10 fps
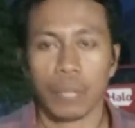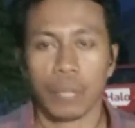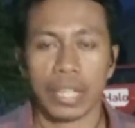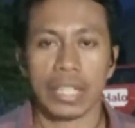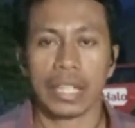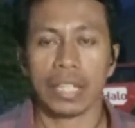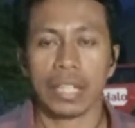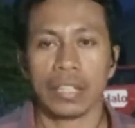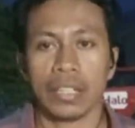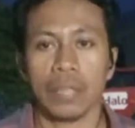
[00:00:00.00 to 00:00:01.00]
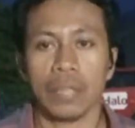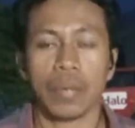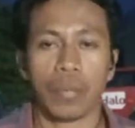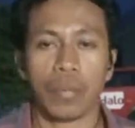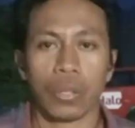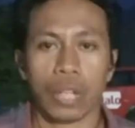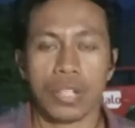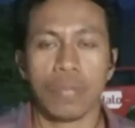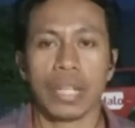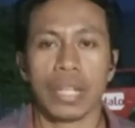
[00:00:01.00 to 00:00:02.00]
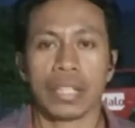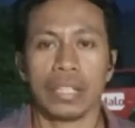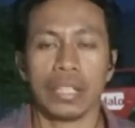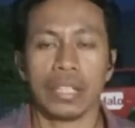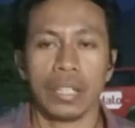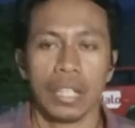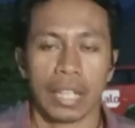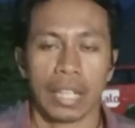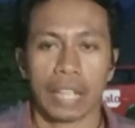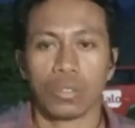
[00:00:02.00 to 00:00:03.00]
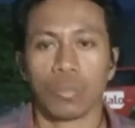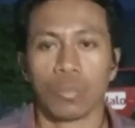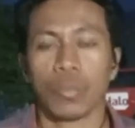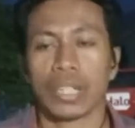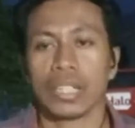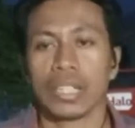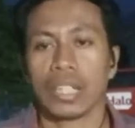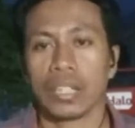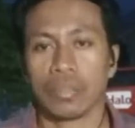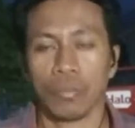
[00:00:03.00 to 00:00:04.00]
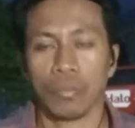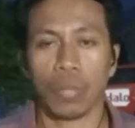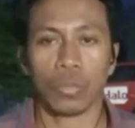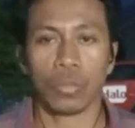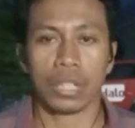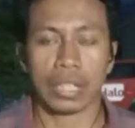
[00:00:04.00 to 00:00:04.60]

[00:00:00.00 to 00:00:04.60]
kepanikan di beberapa lokasi baik di kantor pemerintah maupun uh,